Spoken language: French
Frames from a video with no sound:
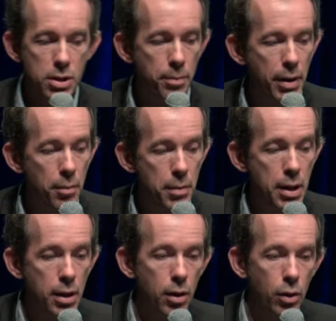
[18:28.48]
ça
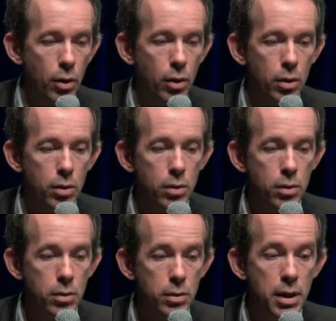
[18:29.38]
permet
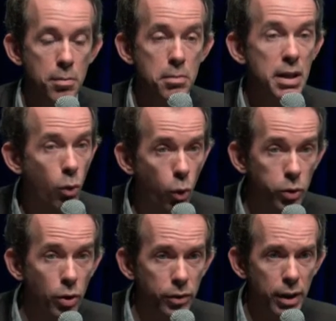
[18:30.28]
euh, des
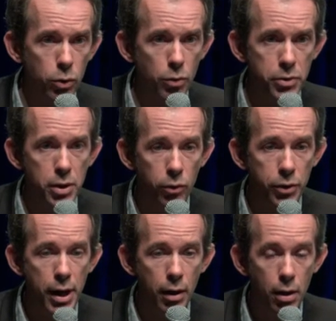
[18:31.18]
micro-transactions
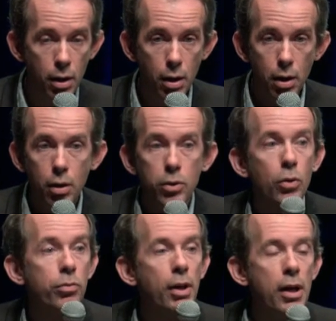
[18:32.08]
financières parce
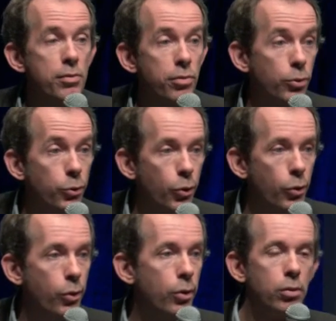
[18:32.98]
que vous allez
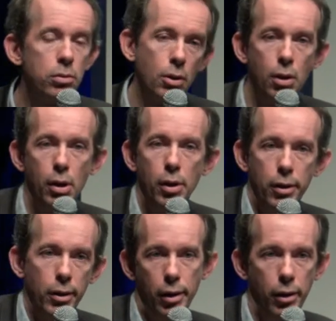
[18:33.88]
vendre
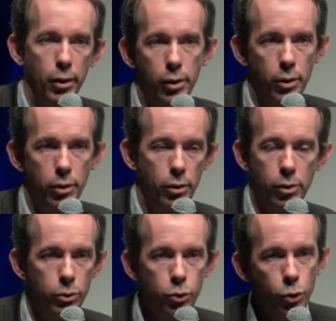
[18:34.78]
2
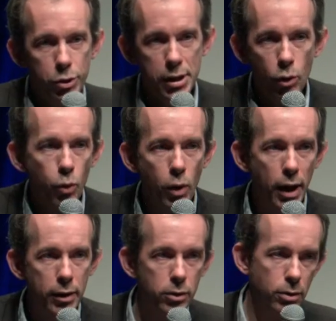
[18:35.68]
euh, euh, kW
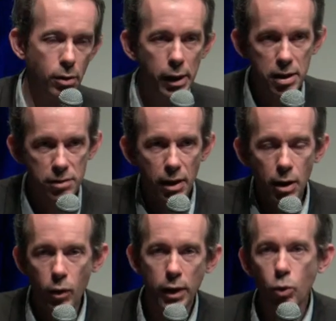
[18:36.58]
euh,
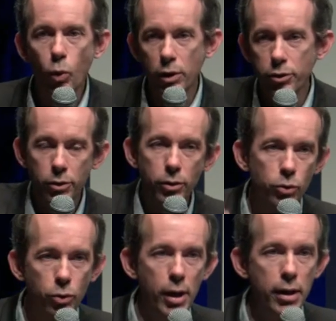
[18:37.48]
équivalent à 3 heures
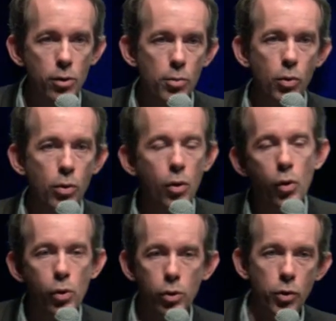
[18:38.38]
d'ensoleillement
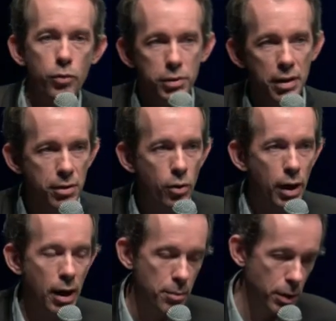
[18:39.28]
que vous avez en
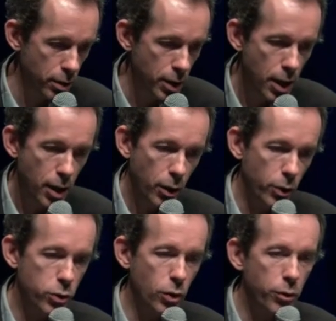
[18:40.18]
RAB
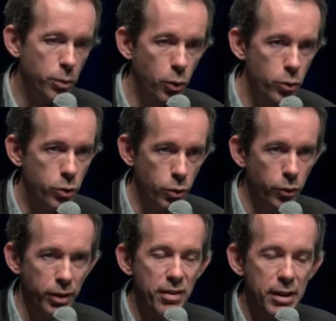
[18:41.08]
sur votre production.
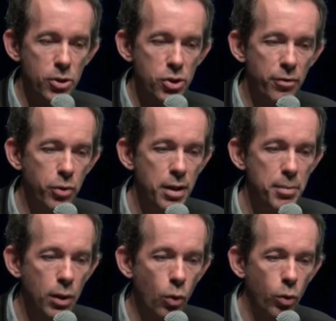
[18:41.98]
Ça va être à chaque fois des
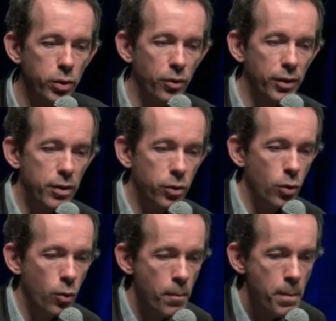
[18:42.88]

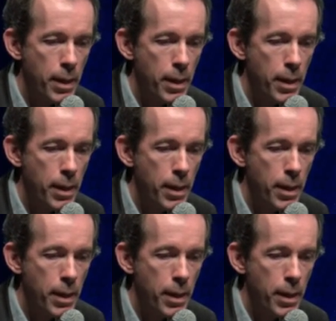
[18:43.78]
microtransactions